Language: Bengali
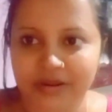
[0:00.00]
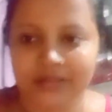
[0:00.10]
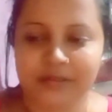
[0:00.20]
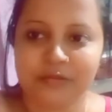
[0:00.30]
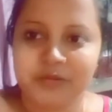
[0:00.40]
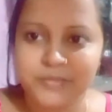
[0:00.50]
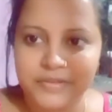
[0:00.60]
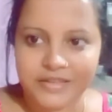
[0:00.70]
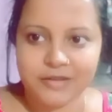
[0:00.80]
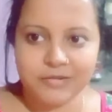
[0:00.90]
একটু ঘুম
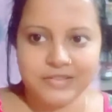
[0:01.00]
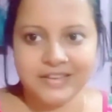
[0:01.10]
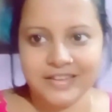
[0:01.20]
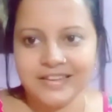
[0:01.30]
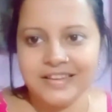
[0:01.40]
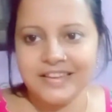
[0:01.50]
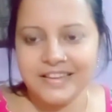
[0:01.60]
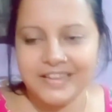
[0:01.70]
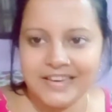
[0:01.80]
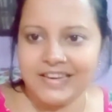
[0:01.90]
থেকে উঠতে
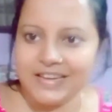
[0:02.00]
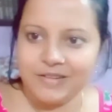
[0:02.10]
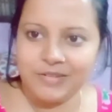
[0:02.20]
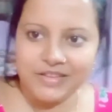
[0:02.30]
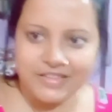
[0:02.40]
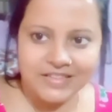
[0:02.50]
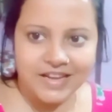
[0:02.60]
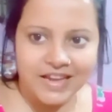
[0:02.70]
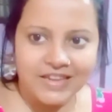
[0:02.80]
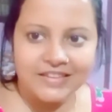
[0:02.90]
লেট হয়ে
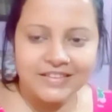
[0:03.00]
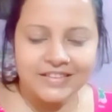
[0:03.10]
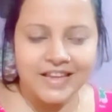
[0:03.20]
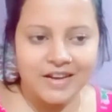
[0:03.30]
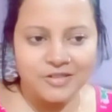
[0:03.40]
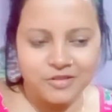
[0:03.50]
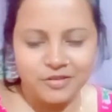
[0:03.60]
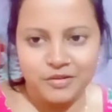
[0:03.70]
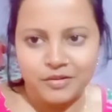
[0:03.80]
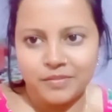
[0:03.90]
যায় তার জন্য
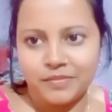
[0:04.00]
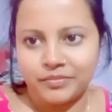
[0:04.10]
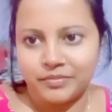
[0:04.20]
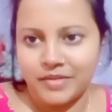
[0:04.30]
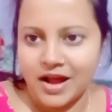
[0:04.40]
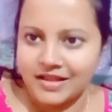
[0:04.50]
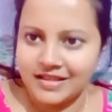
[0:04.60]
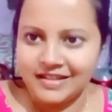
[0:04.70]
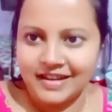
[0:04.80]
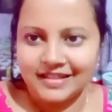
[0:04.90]
প্রায়
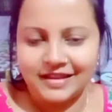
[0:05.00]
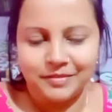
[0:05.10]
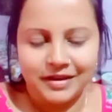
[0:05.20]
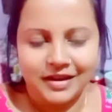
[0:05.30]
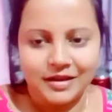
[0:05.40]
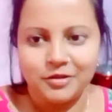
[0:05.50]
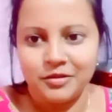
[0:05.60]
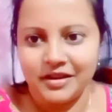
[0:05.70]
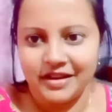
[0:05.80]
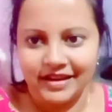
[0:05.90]
দিন রাতের বেলায়
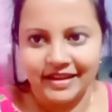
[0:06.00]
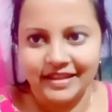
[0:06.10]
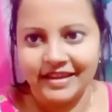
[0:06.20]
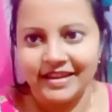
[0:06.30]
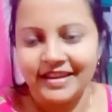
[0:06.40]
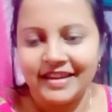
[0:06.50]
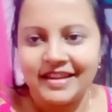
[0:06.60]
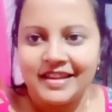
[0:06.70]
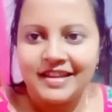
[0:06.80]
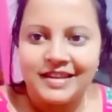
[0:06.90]
ধুয়ে রেখে দিই
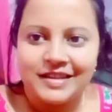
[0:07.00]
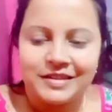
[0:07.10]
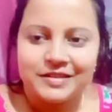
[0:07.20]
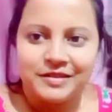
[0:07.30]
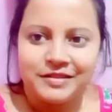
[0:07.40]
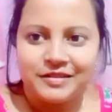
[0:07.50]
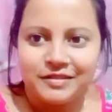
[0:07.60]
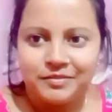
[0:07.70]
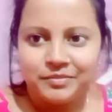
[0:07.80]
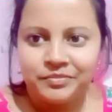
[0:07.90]
তো
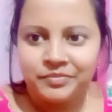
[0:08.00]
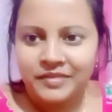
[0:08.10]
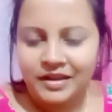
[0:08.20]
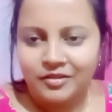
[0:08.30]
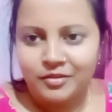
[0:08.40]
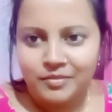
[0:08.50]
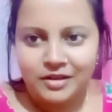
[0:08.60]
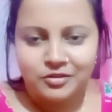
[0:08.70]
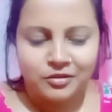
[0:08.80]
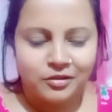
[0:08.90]
এখন
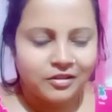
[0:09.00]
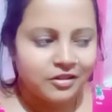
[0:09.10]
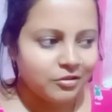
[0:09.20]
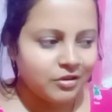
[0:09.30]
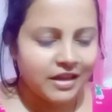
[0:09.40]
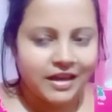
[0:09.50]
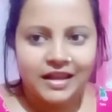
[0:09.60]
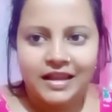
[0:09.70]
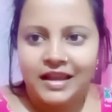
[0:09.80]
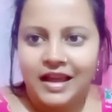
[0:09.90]
বাসনগুলো ধুয়ে
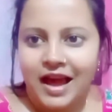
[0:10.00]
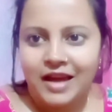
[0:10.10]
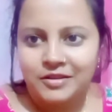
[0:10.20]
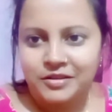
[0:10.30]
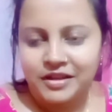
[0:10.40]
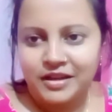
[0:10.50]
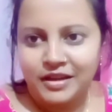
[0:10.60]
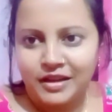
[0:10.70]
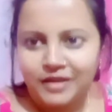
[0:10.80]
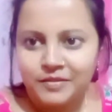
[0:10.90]
আয়ুষকে
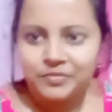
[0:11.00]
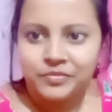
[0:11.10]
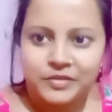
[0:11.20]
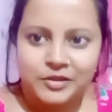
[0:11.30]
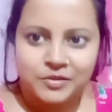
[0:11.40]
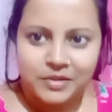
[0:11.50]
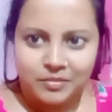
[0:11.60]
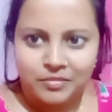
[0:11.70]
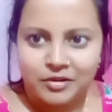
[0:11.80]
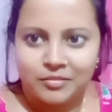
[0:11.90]
নিয়ে শুয়ে
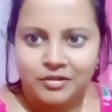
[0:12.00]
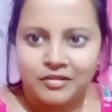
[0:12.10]
পড়বো